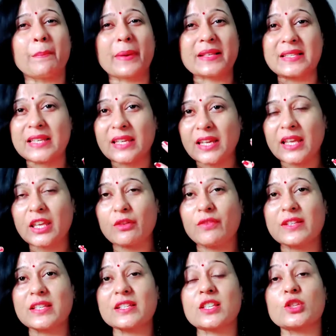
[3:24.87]
पसीने की
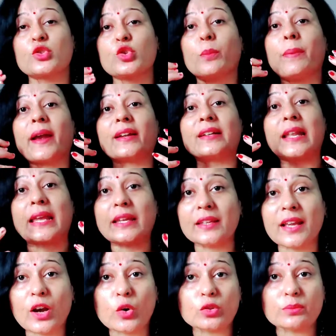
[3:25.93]
वजह से जो
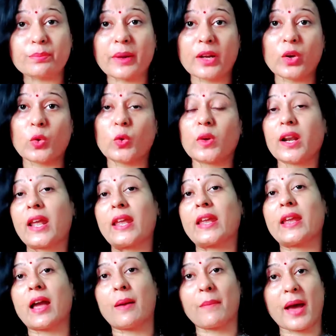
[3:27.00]
बैक्टीरिया उत्पन्न हो रहे
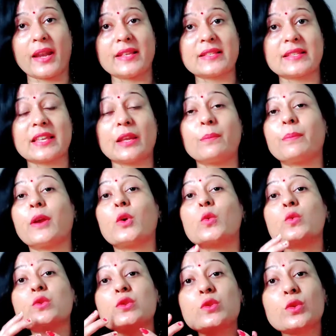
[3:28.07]
हैं हमारी स्किन पे
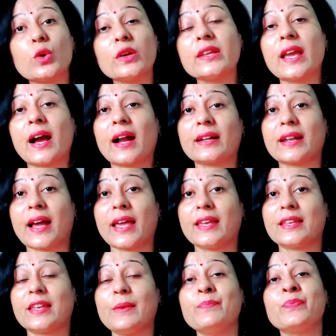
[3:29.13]
उसको ये
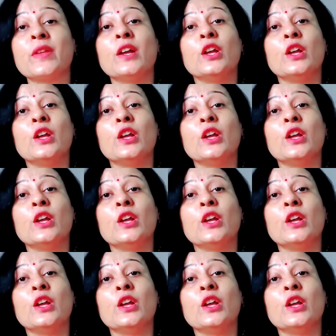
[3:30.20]
हटाएगी